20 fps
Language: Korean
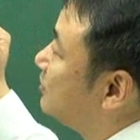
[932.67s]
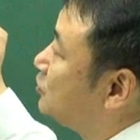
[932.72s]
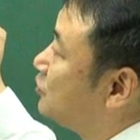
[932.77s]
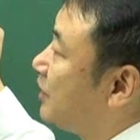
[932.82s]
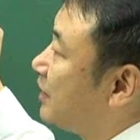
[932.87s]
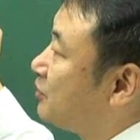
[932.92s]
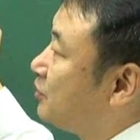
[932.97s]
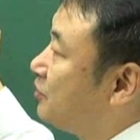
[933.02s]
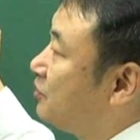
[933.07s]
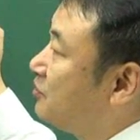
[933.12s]

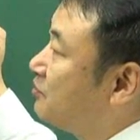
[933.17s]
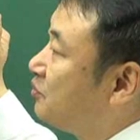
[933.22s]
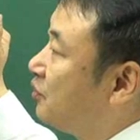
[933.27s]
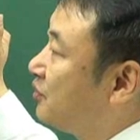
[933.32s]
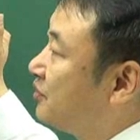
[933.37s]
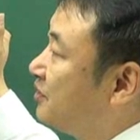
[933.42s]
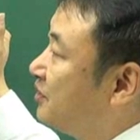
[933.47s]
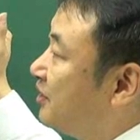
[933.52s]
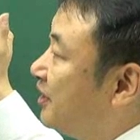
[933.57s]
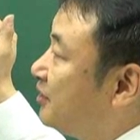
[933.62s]
주택 또는
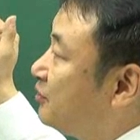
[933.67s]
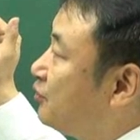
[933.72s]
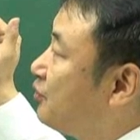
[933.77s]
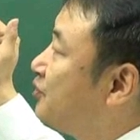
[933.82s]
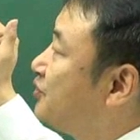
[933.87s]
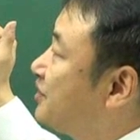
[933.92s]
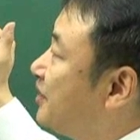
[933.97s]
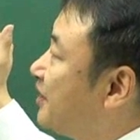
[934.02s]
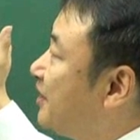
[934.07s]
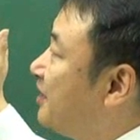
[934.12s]
봉지설의
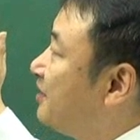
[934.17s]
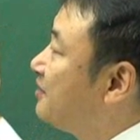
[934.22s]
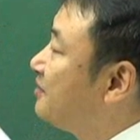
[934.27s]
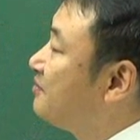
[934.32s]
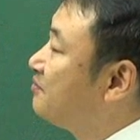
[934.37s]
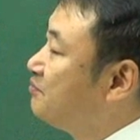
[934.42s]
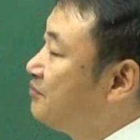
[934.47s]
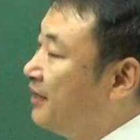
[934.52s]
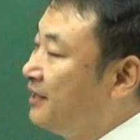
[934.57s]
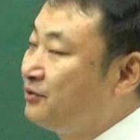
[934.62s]
소유자가
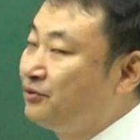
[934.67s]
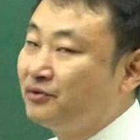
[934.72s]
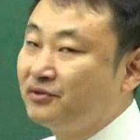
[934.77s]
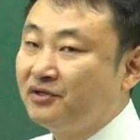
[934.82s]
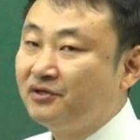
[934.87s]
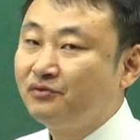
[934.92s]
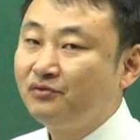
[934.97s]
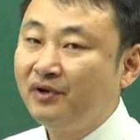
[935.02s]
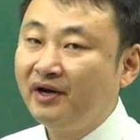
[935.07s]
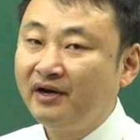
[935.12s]
매도
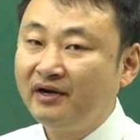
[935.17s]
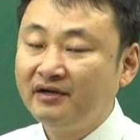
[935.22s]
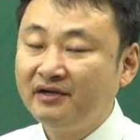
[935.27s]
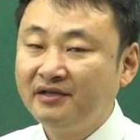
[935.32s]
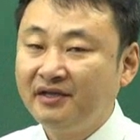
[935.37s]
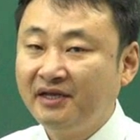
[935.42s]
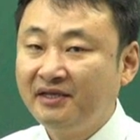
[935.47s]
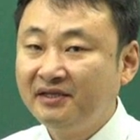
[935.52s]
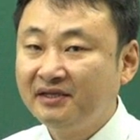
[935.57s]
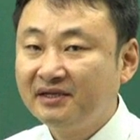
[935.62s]
청구와
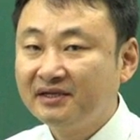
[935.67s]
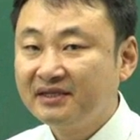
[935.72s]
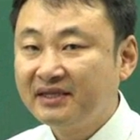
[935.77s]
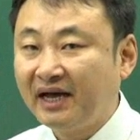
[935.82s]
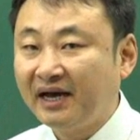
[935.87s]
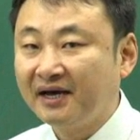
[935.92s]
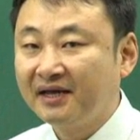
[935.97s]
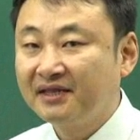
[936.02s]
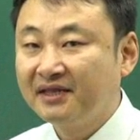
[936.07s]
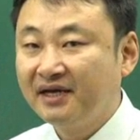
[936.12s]
관련된
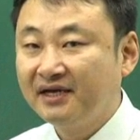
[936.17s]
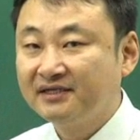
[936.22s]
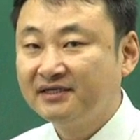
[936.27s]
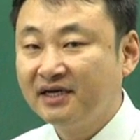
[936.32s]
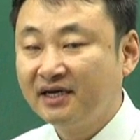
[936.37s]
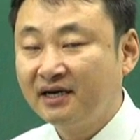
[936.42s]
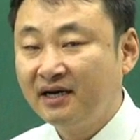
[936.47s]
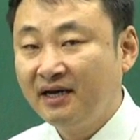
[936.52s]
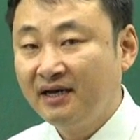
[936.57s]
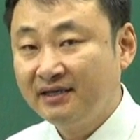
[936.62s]

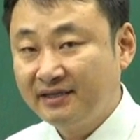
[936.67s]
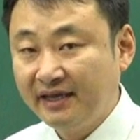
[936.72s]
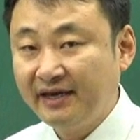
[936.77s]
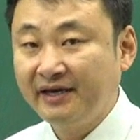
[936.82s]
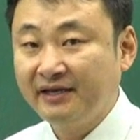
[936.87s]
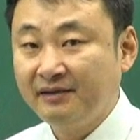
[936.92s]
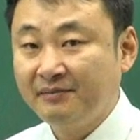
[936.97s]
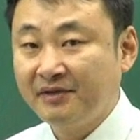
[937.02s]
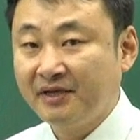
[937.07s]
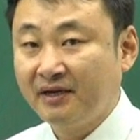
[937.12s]
당사자가
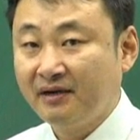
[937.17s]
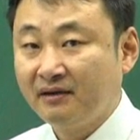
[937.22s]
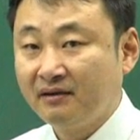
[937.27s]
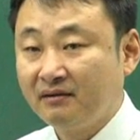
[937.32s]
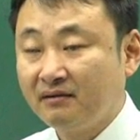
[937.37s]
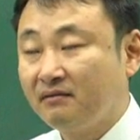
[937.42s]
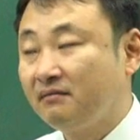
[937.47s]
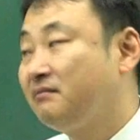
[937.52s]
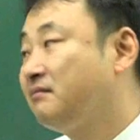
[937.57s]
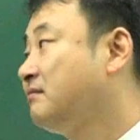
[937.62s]
되게 됩니다.
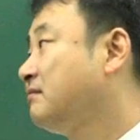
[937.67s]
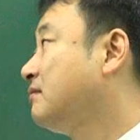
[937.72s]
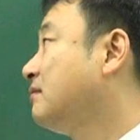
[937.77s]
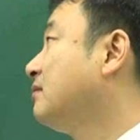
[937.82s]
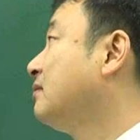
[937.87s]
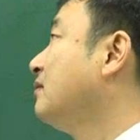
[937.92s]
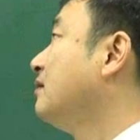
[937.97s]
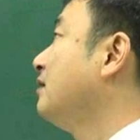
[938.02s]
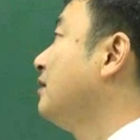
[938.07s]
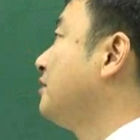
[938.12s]

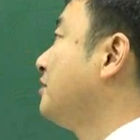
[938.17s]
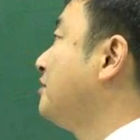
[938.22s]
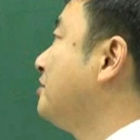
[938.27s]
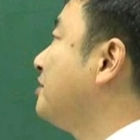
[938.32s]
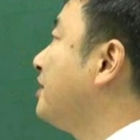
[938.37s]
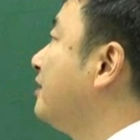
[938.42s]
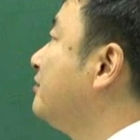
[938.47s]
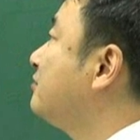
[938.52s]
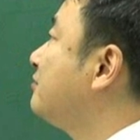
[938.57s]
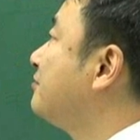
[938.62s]
이들은
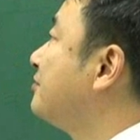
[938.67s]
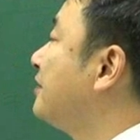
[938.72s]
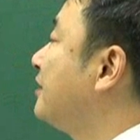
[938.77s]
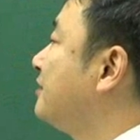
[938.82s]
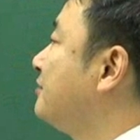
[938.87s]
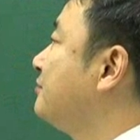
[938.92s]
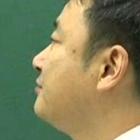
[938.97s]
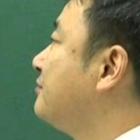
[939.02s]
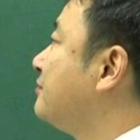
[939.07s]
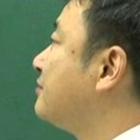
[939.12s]
사용 검사
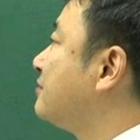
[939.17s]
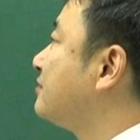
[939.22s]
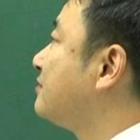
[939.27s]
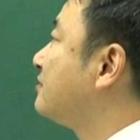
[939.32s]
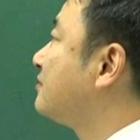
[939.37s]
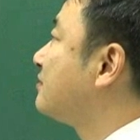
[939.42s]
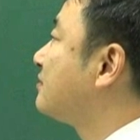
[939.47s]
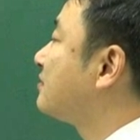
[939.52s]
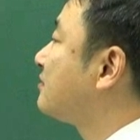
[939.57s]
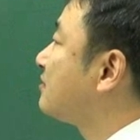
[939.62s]
이후
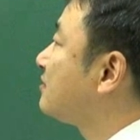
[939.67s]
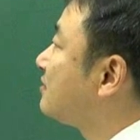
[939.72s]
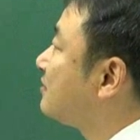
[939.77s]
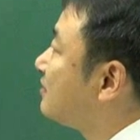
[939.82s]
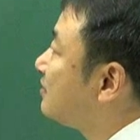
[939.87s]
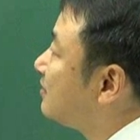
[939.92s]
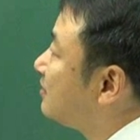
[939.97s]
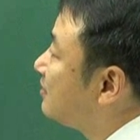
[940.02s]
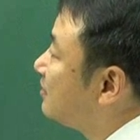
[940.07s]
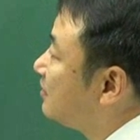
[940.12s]

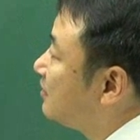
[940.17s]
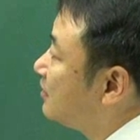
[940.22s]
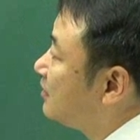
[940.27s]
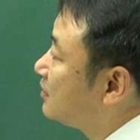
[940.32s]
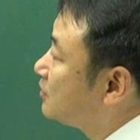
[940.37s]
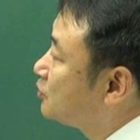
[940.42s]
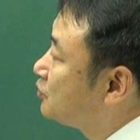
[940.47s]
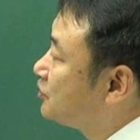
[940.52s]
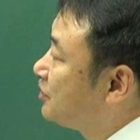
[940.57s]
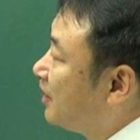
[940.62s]

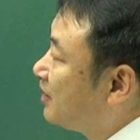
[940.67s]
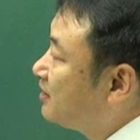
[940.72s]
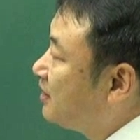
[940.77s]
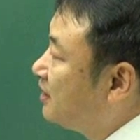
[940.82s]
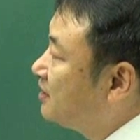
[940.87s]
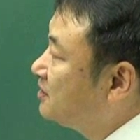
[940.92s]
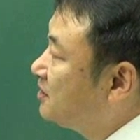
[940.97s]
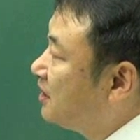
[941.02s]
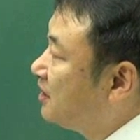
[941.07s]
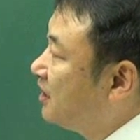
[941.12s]
주택
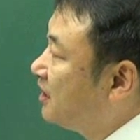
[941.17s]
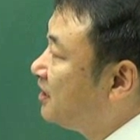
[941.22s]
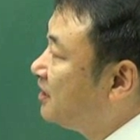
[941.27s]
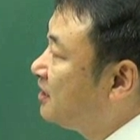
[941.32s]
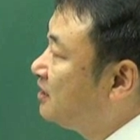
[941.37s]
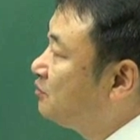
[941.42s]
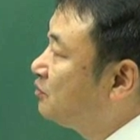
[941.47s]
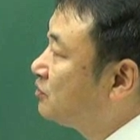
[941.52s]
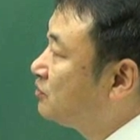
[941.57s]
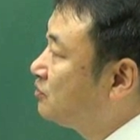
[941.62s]
단지 안의
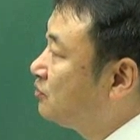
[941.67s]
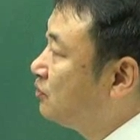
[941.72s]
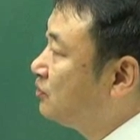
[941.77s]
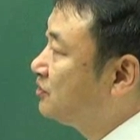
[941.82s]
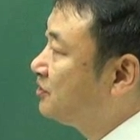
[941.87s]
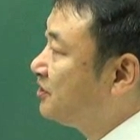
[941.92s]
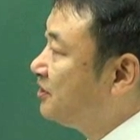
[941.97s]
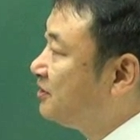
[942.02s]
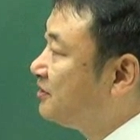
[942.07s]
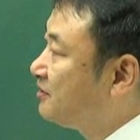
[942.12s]
일부
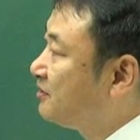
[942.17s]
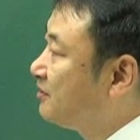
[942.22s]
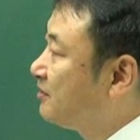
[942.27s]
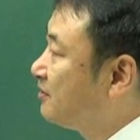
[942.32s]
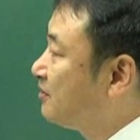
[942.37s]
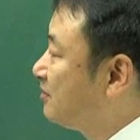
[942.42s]
토지를